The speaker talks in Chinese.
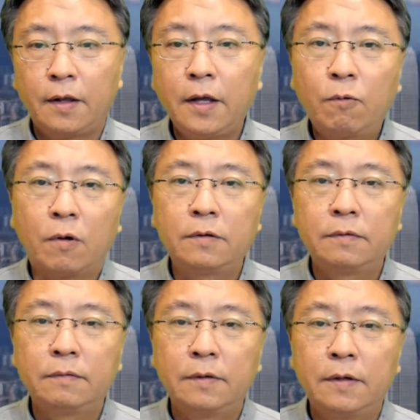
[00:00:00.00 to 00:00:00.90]
英国
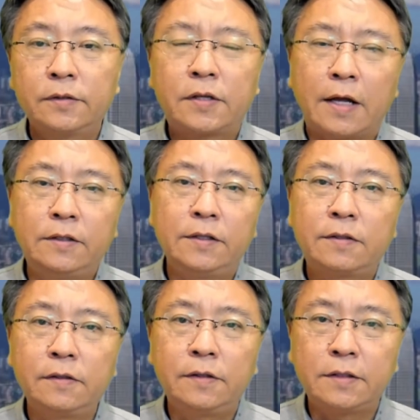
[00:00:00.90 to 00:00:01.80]
曾经的
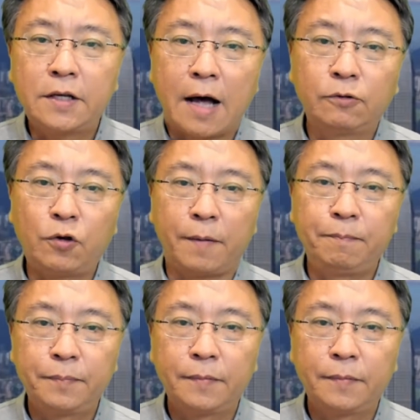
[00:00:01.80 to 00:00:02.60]
世界强权